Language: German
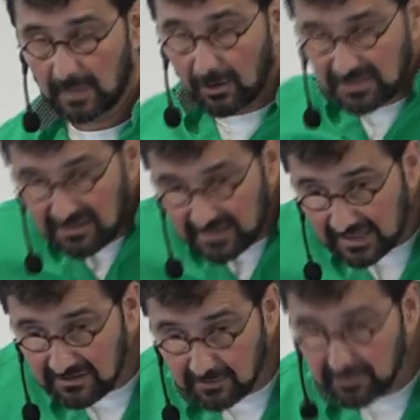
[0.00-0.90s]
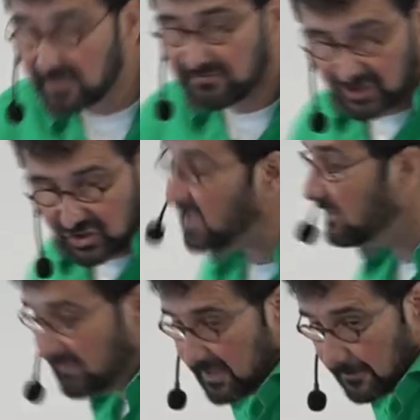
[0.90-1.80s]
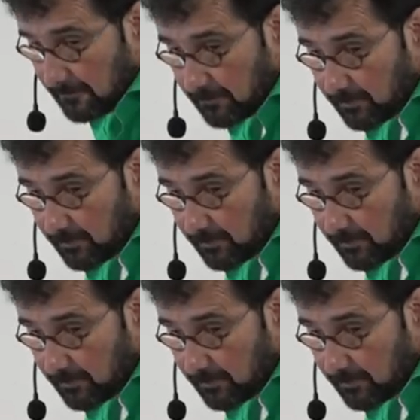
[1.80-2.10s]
Auch das nächste Bild verstehen wir